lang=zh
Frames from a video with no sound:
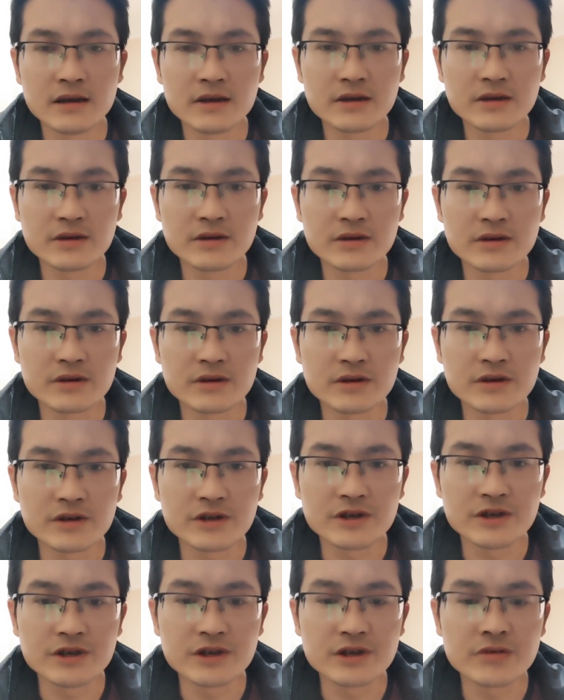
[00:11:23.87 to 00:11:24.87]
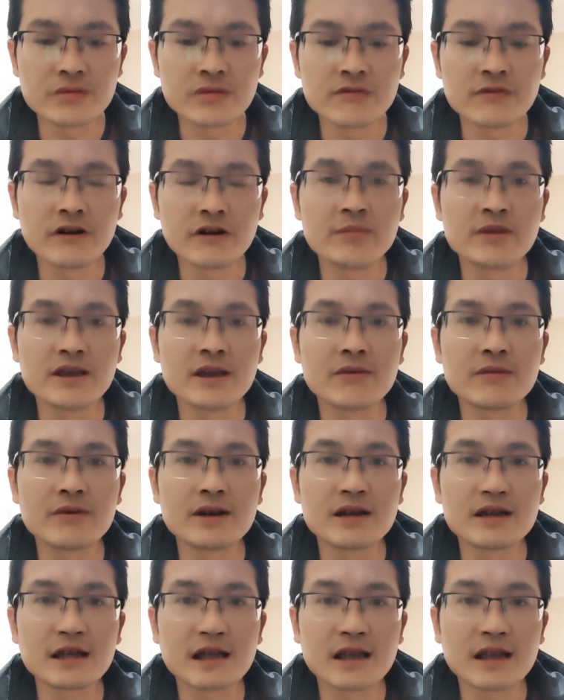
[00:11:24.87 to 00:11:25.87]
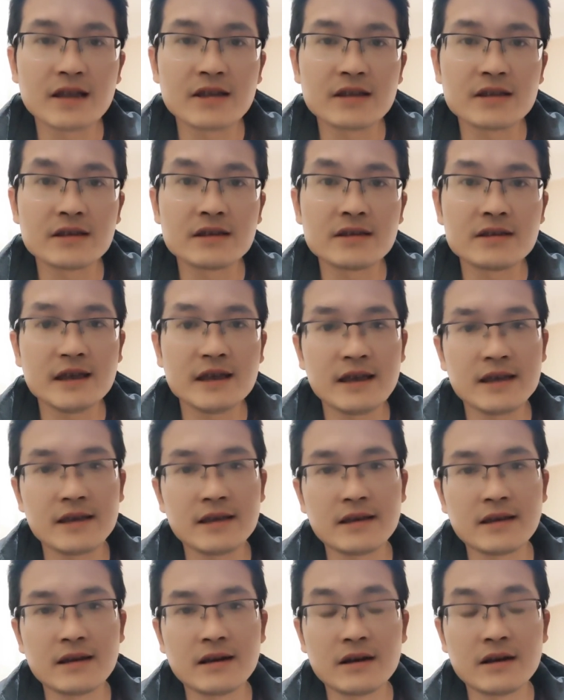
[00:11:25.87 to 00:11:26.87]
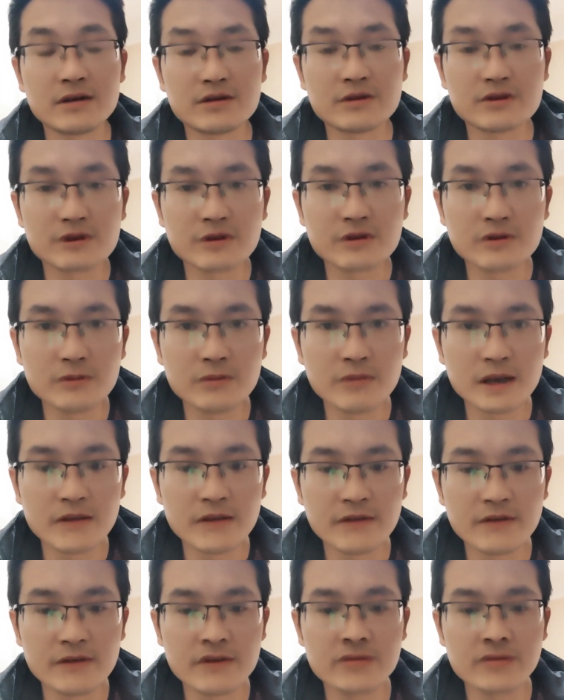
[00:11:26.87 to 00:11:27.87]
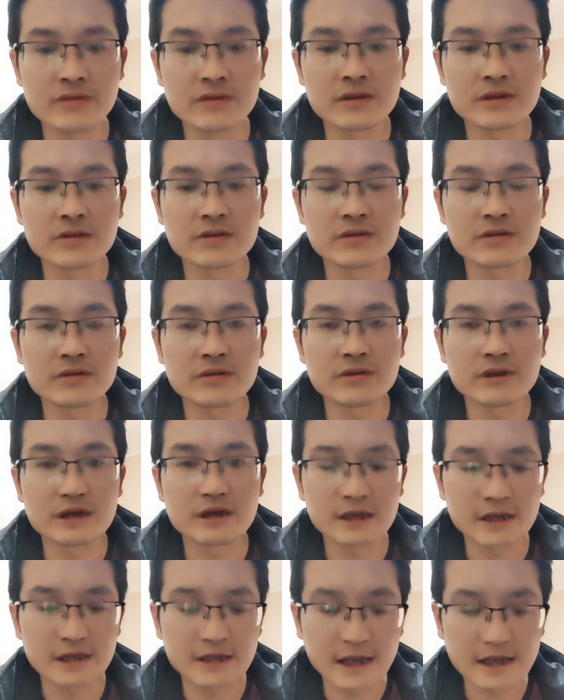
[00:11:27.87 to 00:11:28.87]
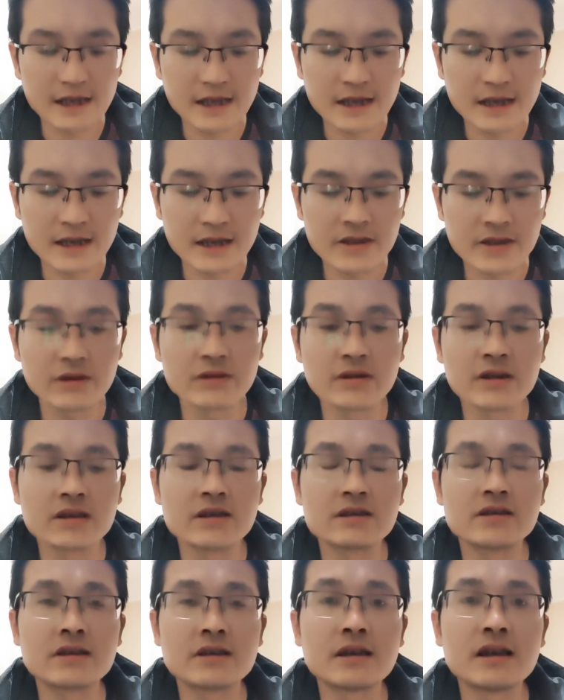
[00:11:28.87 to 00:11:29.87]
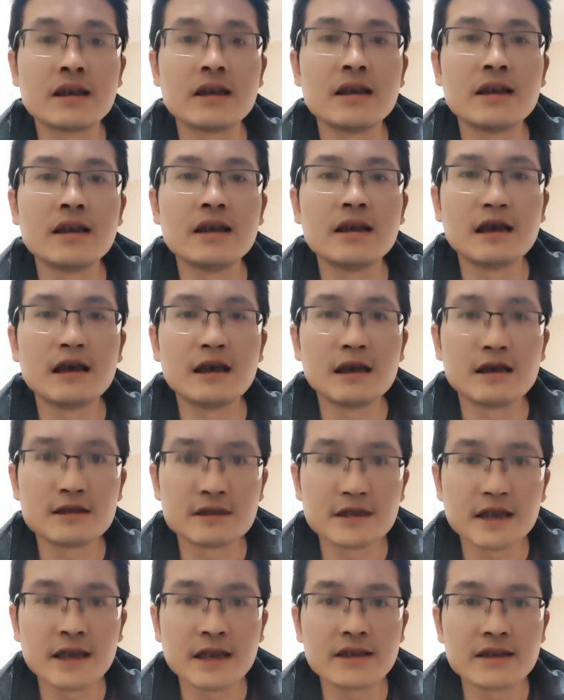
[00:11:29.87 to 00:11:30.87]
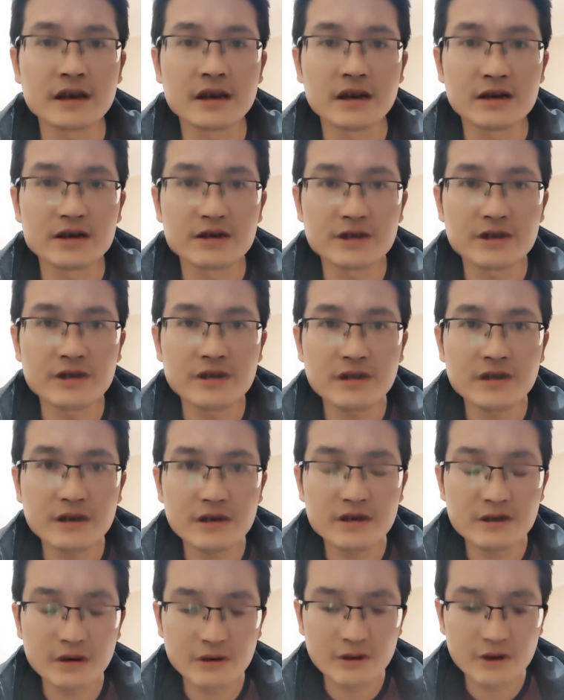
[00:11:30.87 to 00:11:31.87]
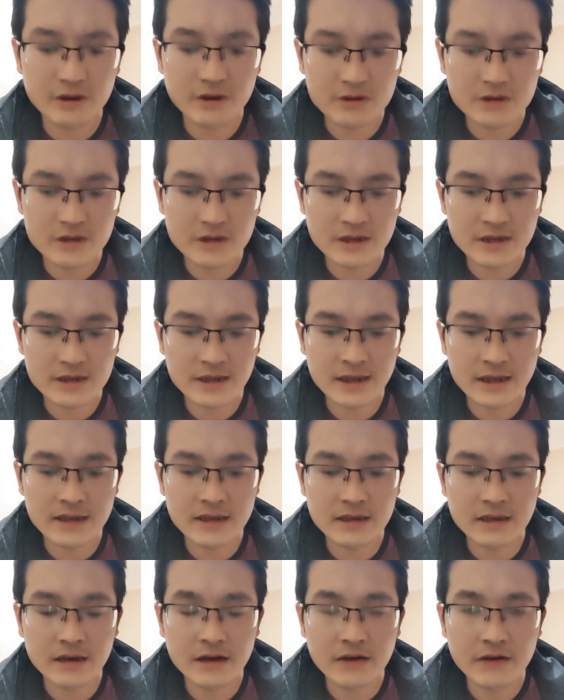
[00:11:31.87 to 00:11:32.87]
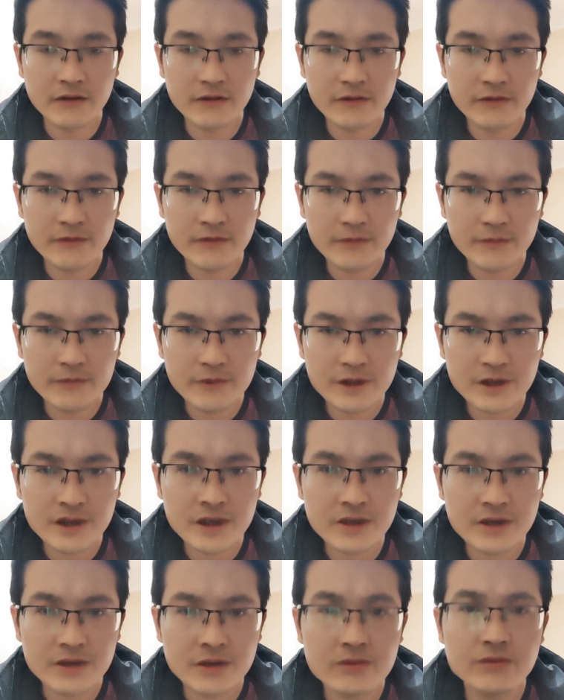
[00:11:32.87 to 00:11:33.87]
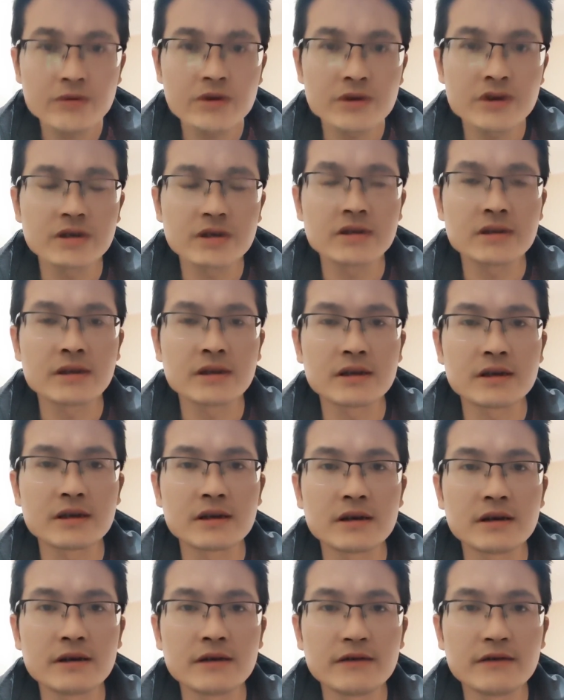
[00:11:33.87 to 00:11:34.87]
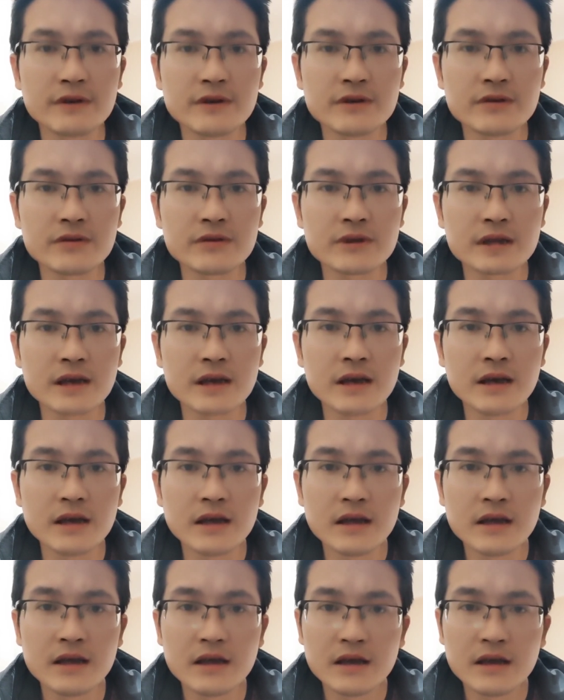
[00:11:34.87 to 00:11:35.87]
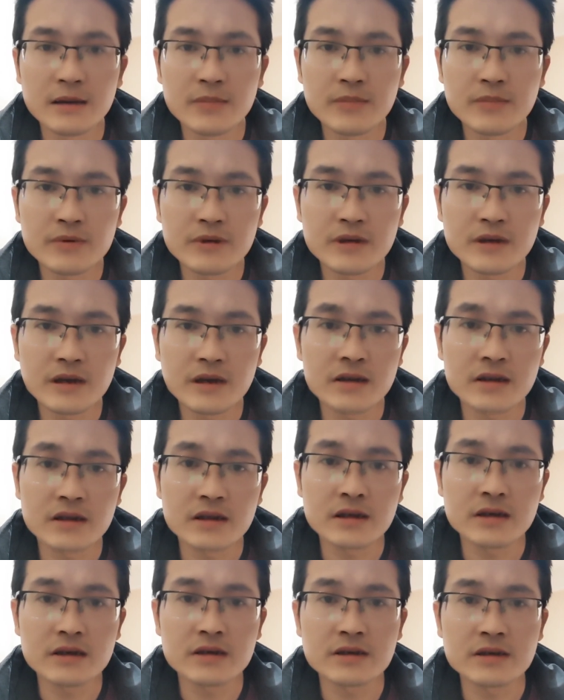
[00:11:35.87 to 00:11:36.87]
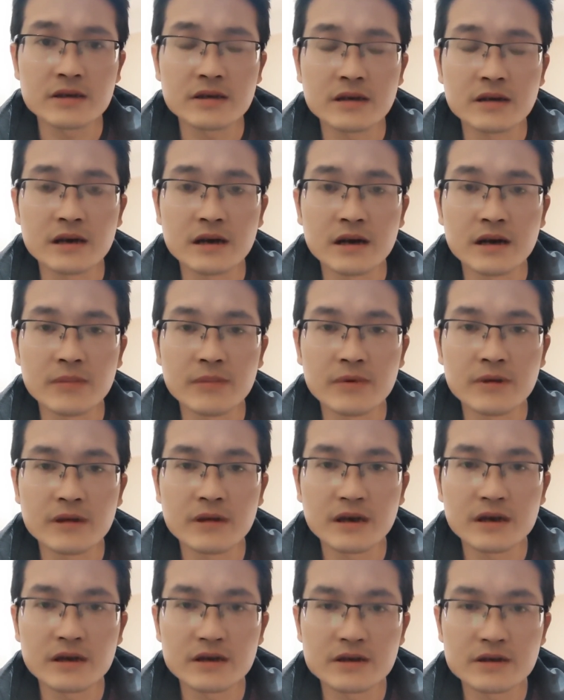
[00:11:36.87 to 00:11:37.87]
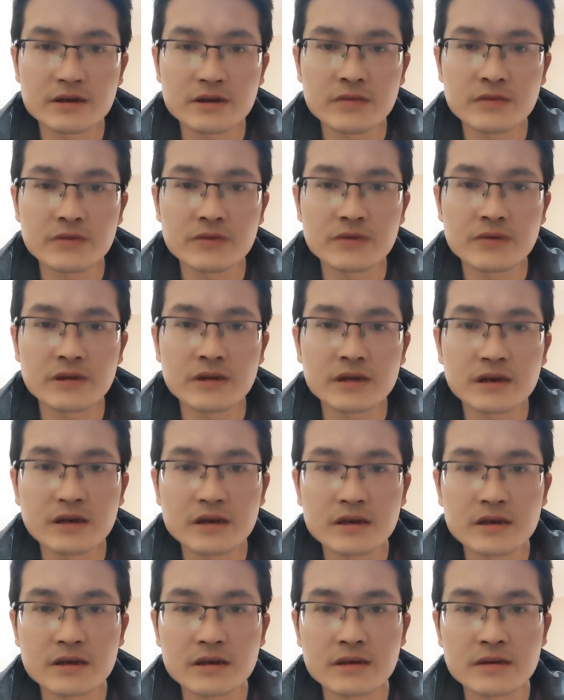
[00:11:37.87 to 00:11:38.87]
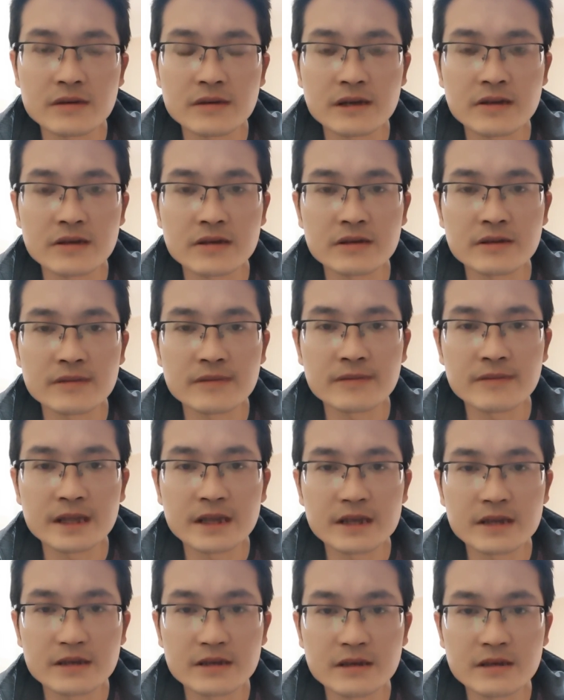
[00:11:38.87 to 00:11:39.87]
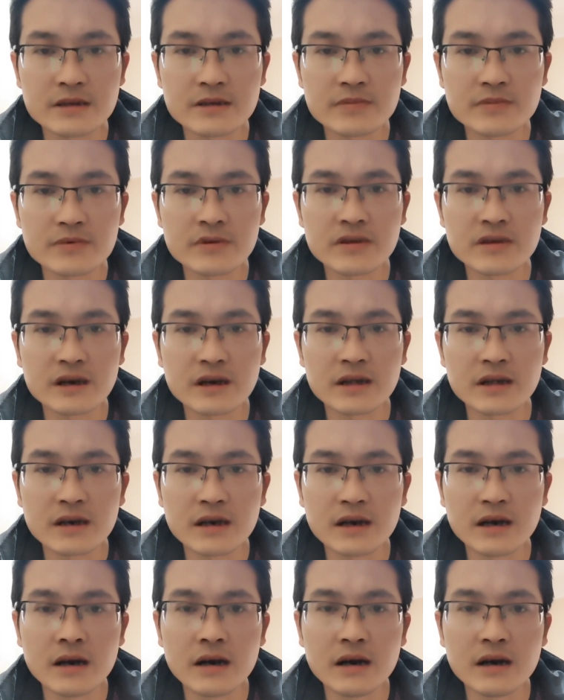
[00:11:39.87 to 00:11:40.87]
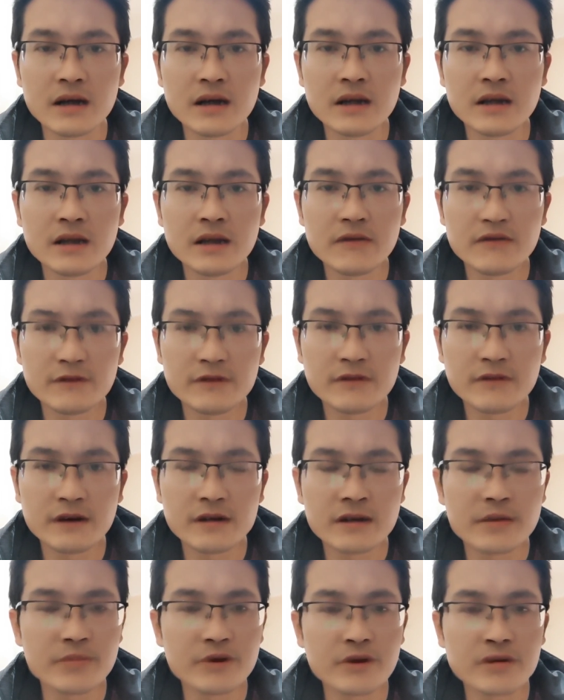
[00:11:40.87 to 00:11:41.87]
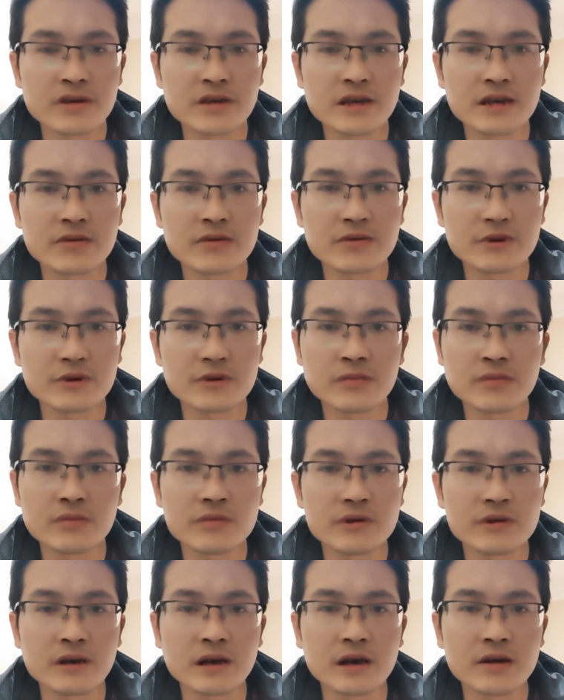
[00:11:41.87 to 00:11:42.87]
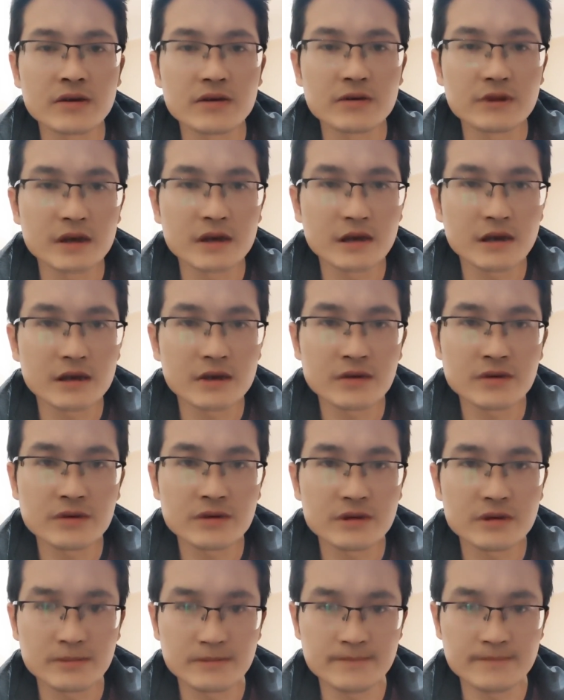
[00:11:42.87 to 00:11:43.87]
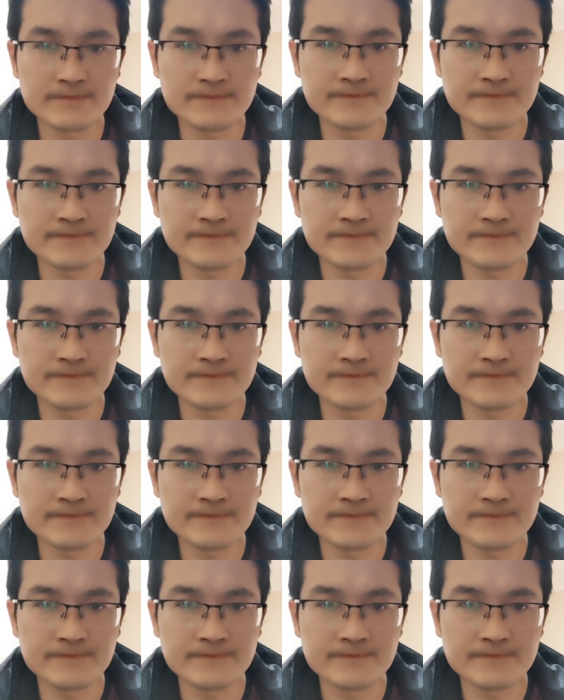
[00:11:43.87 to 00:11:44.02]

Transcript: 这就是你引种方面，我给大家的一些建议啊，就是购买蜂种的时候给大家给到的一些呃建议啊，一定要了解咱这个地域性的这个蜂种的不一样的特性啊，不一样的生物学特性，它是。真的是不一样的啊，蜂王的表现绝对不一样。有的它就是